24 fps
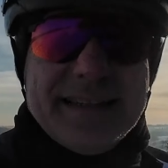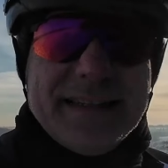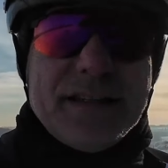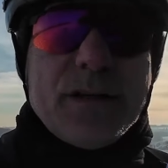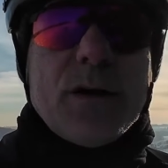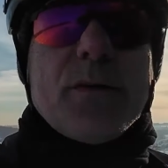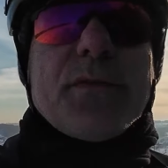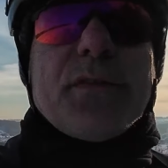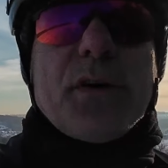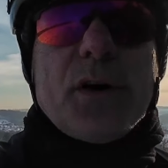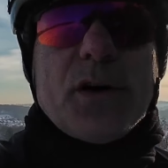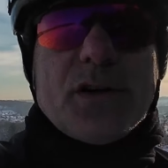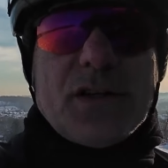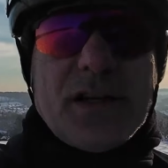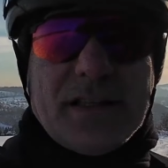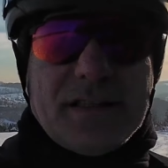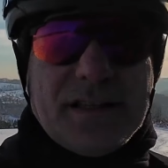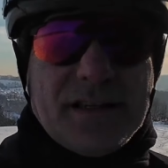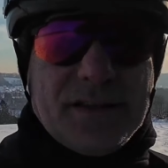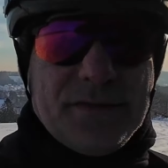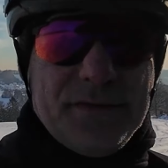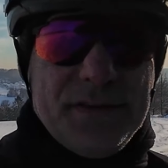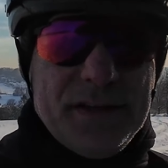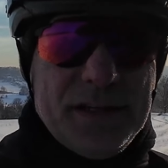ich hoffe, euch
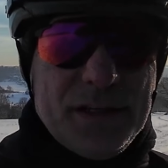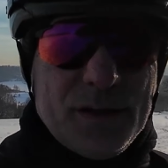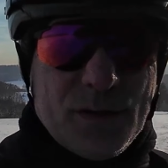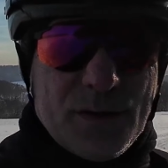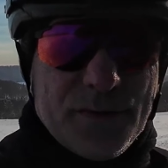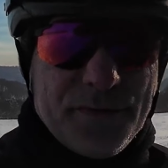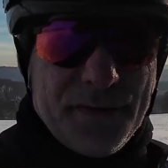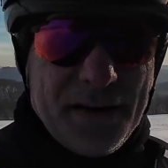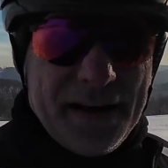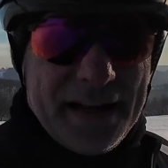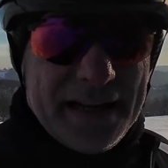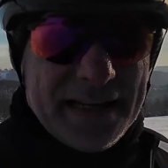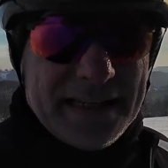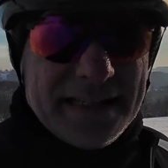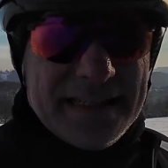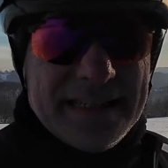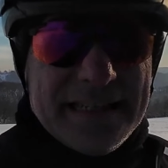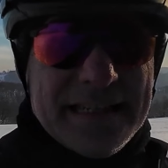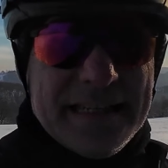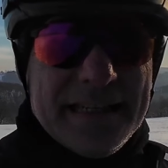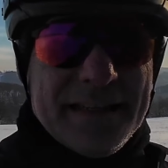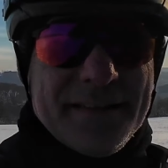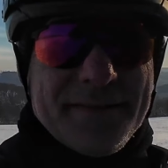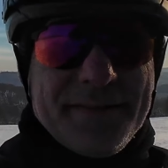hat das Video gefallen.
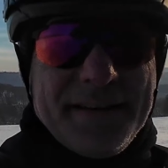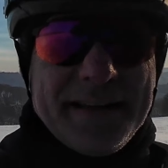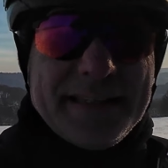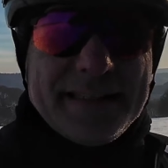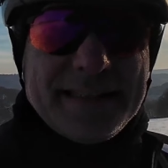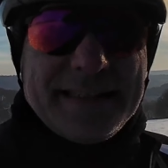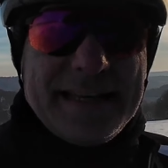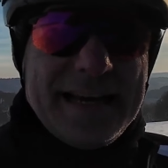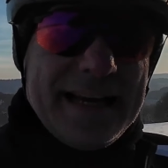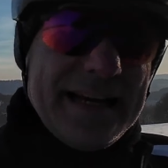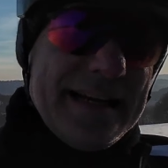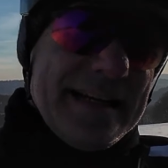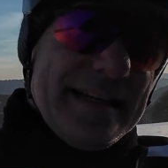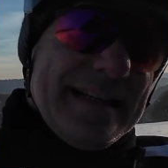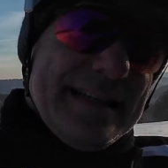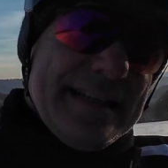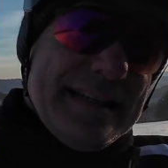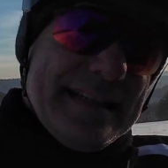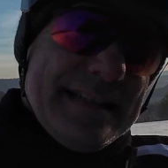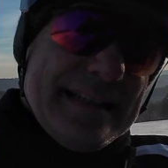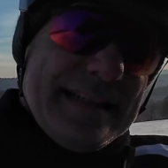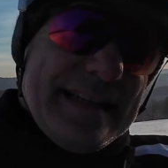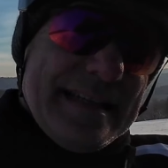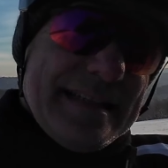Falls ja,
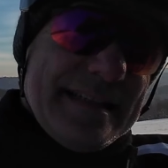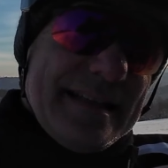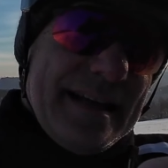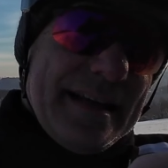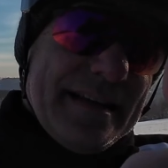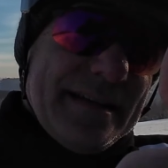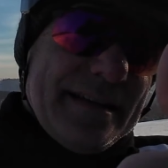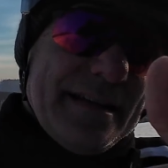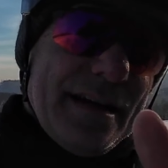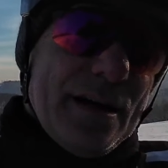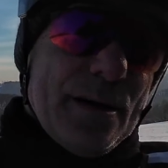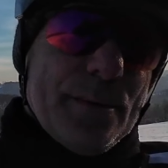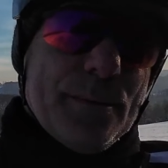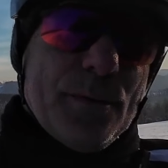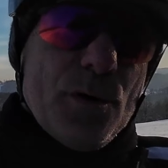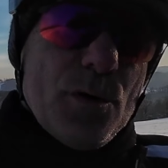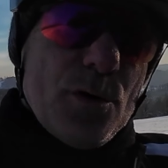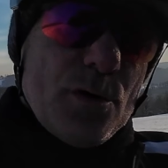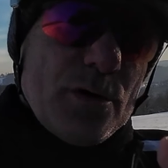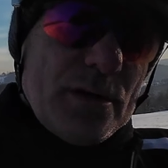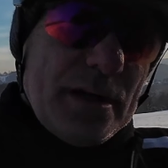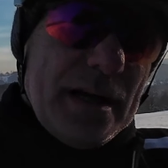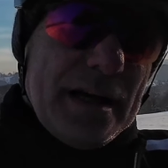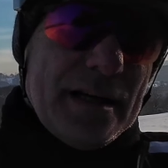lasst einen Daumen
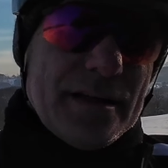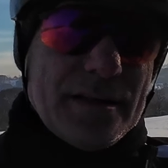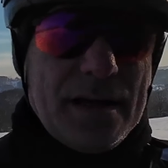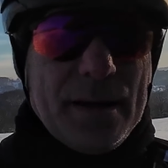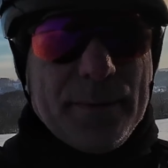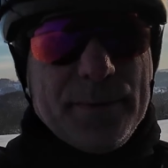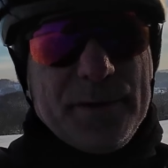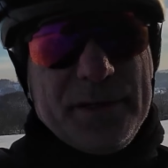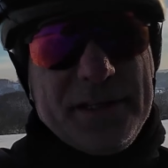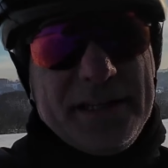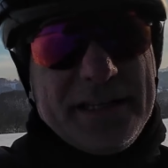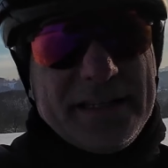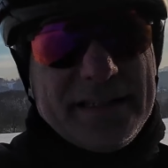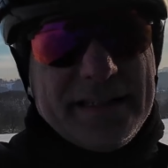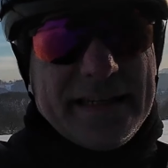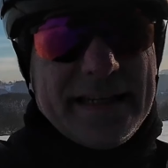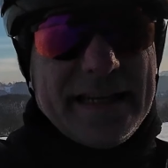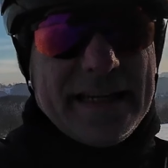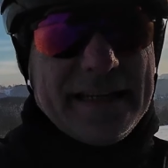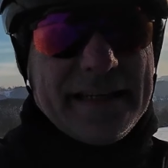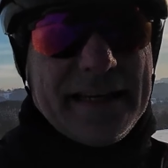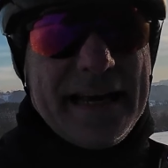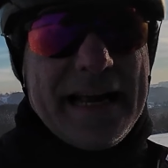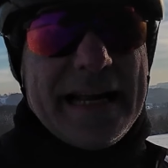hoch da und abonniert den
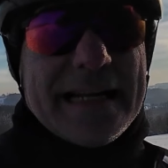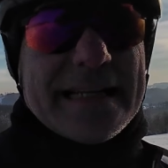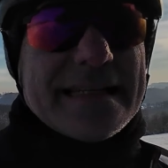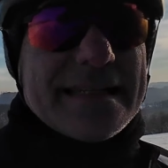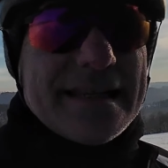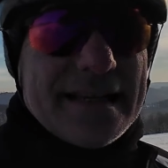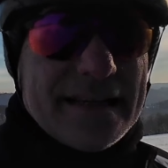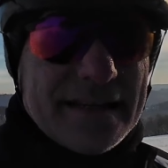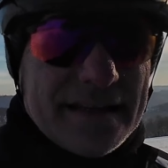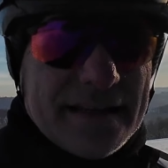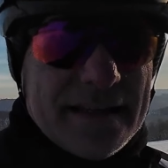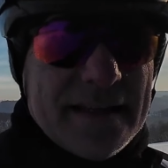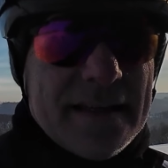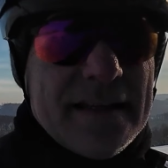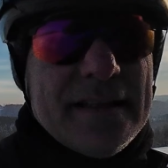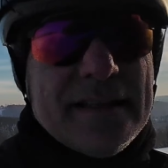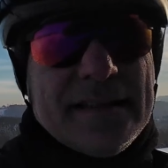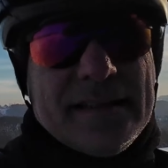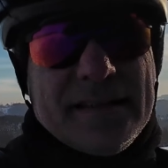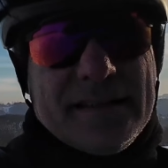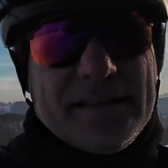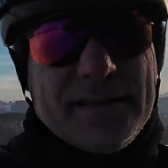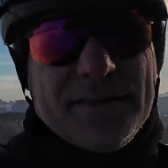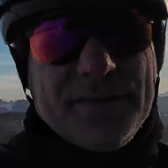Kanal, denn
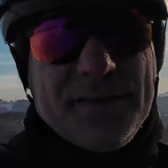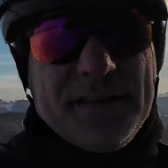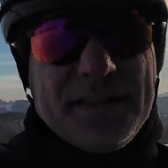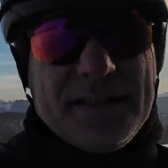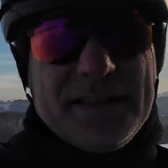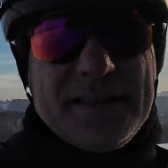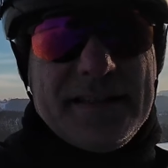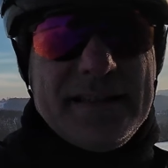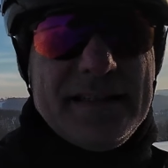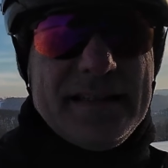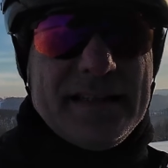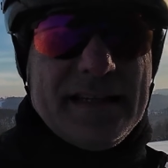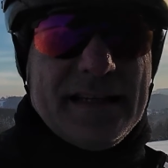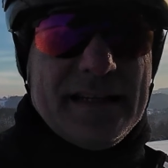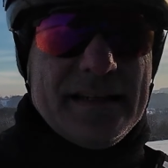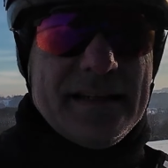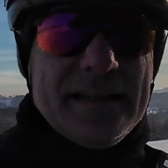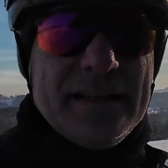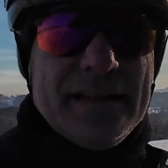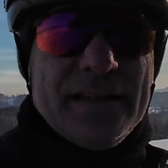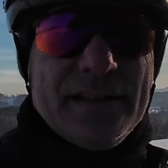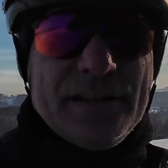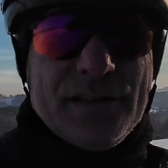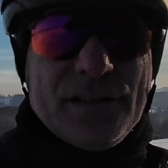es wird hier
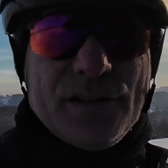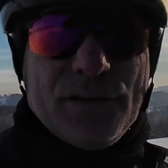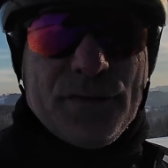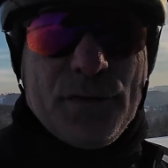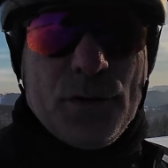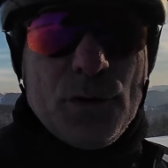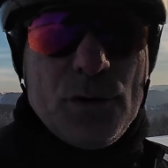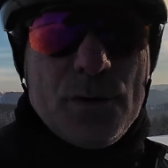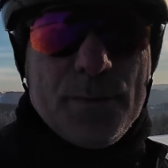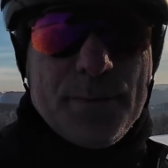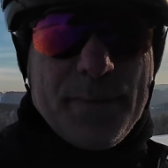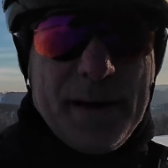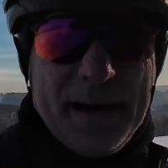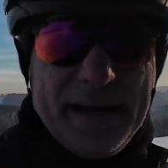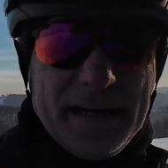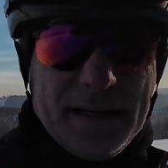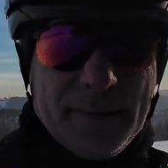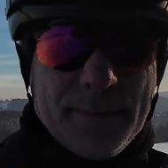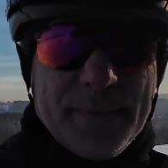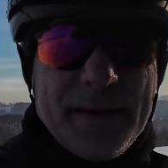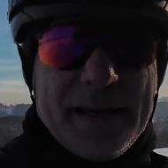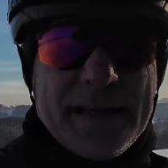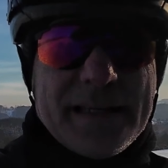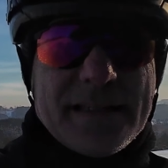sowohl
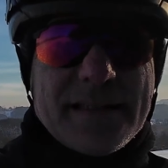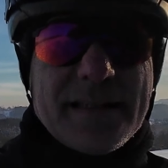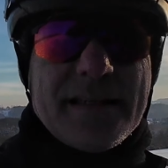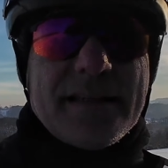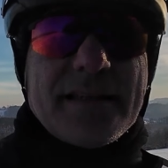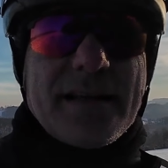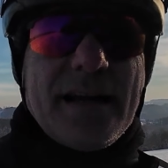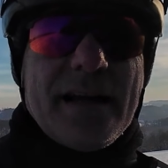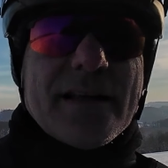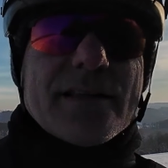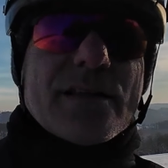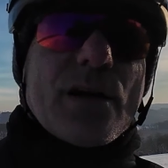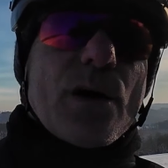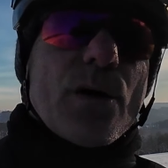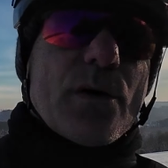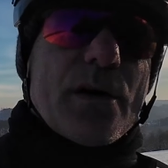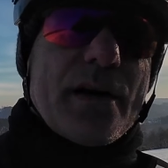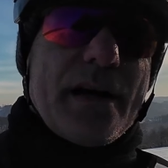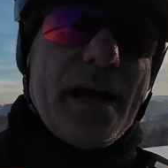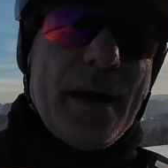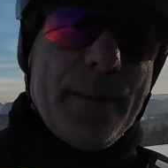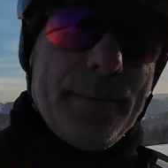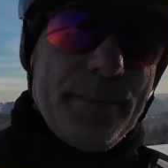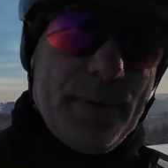bikemäßig als auch
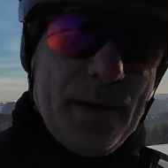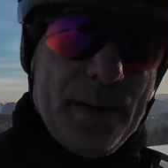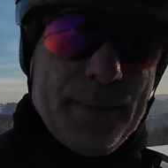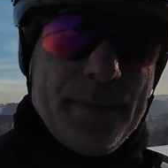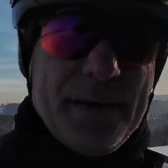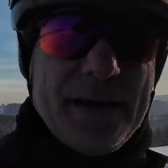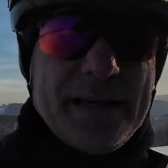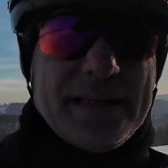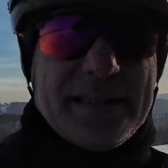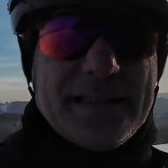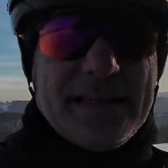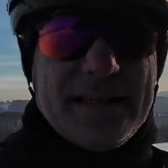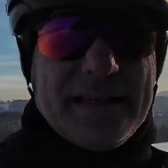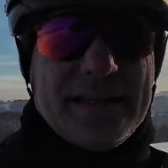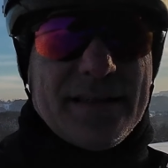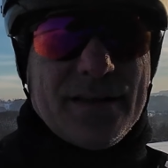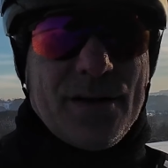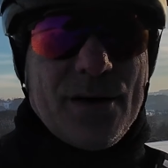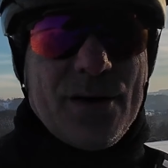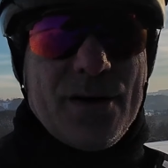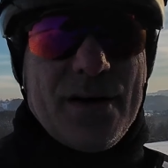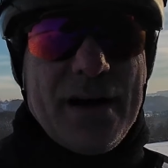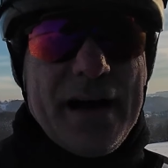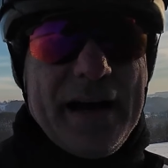campermäßig
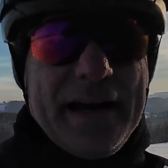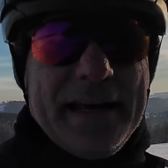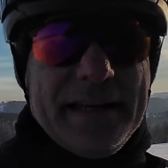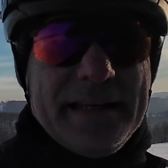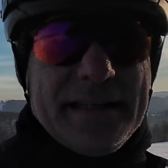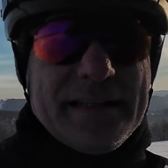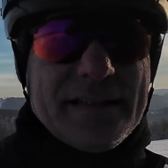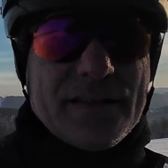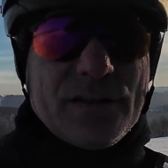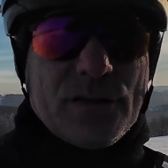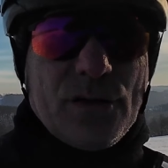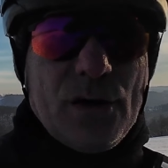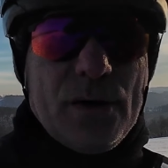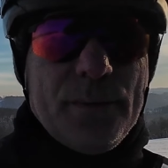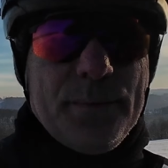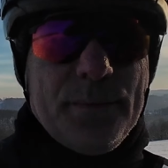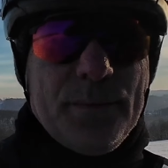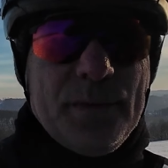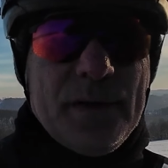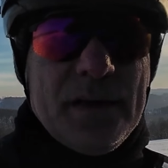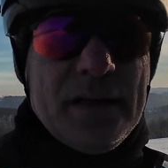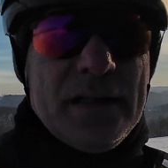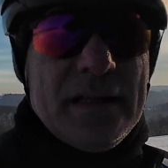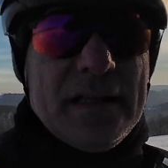noch einiges
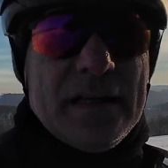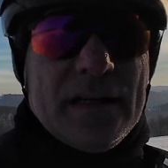kommen.